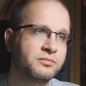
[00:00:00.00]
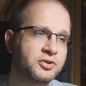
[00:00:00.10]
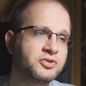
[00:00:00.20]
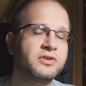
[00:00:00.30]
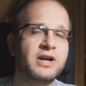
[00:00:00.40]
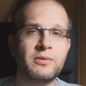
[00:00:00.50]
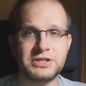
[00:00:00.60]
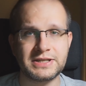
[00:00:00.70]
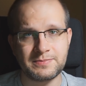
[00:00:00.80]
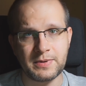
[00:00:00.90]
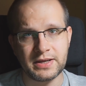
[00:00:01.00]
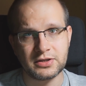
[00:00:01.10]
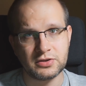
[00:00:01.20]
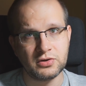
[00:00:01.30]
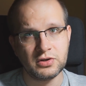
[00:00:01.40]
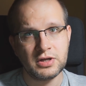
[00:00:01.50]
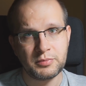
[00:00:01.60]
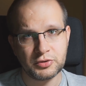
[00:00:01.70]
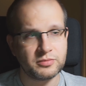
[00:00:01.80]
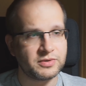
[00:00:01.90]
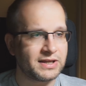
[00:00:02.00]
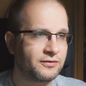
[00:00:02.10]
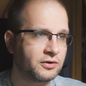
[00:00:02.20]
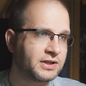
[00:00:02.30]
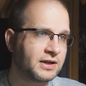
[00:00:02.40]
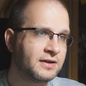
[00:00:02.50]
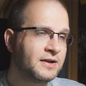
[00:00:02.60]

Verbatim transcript: podciągały Shadespire do poziomu Nightvolta.